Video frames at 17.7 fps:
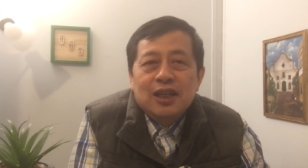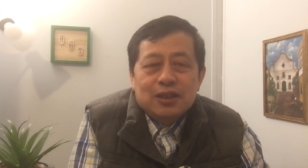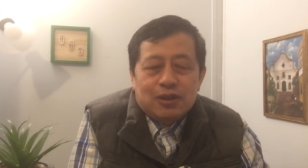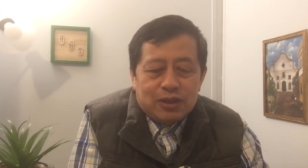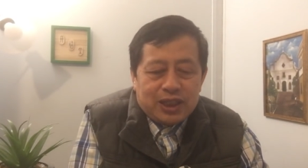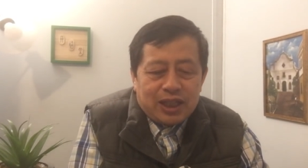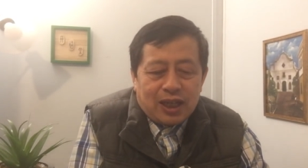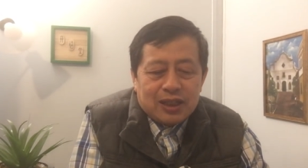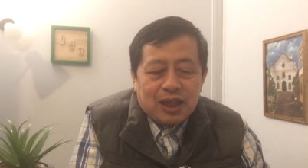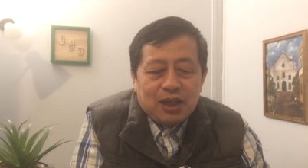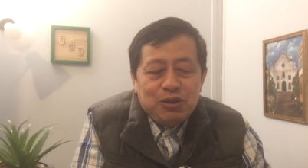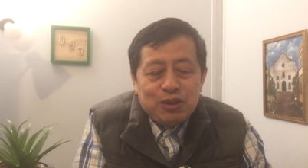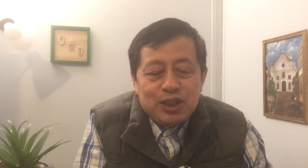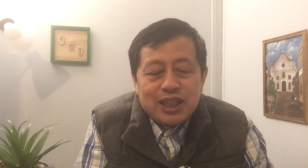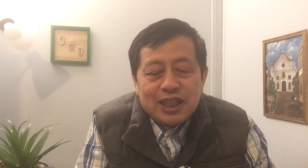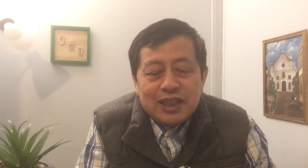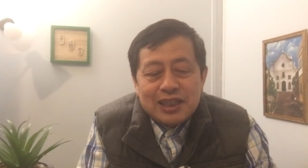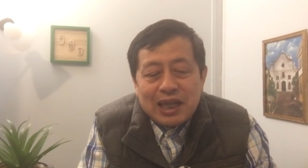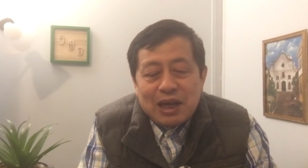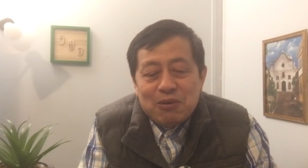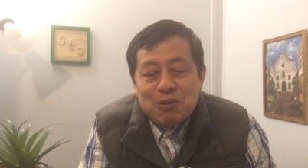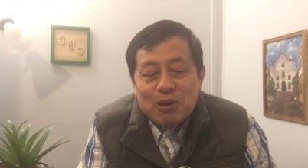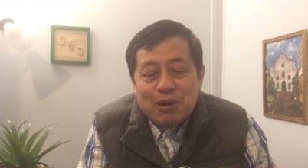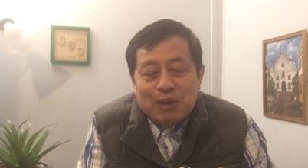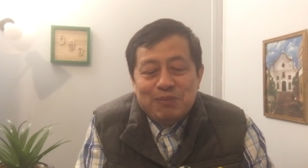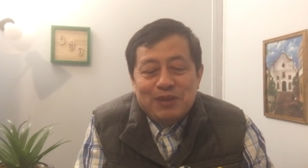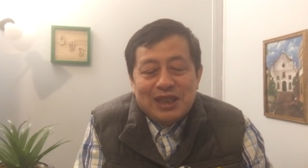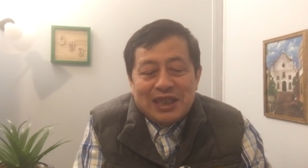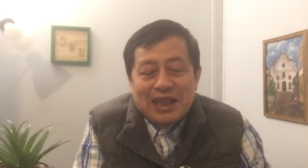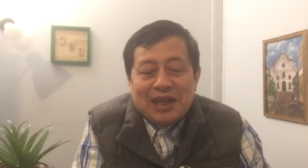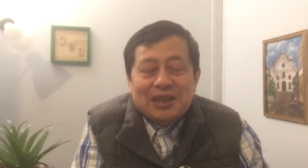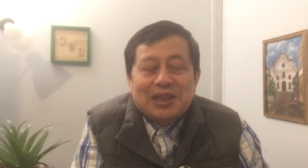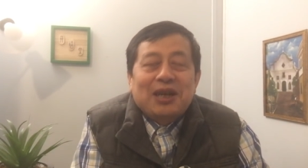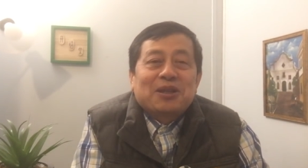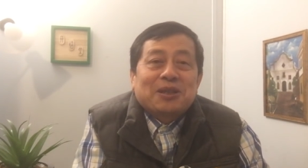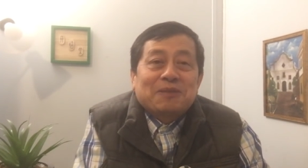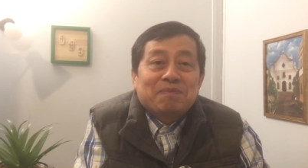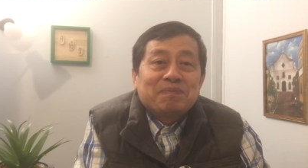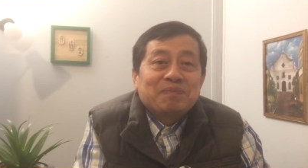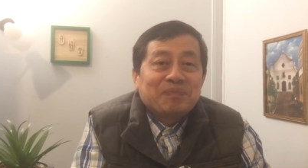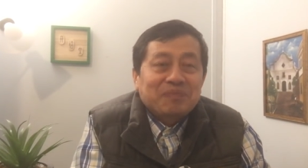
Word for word: 就相当于现在我们讲到的